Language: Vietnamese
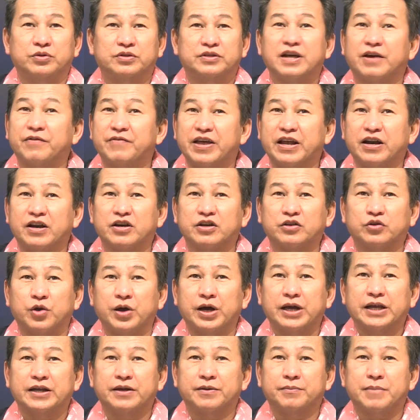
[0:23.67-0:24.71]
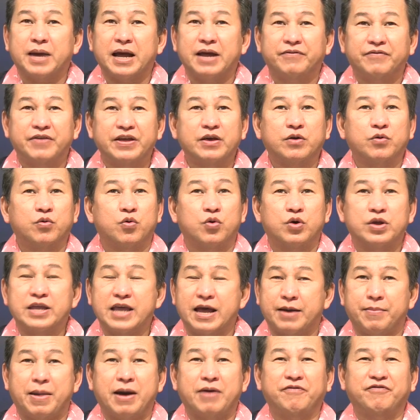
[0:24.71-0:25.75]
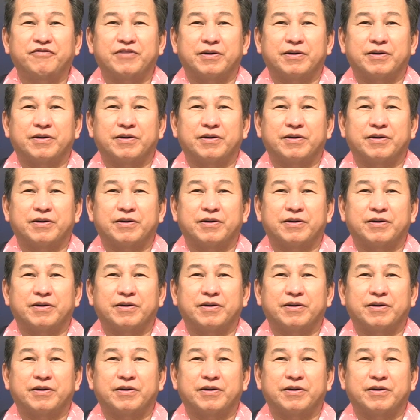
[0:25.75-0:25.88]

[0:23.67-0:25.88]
Chân Việt Lật Thuật, bài viết của nhà báo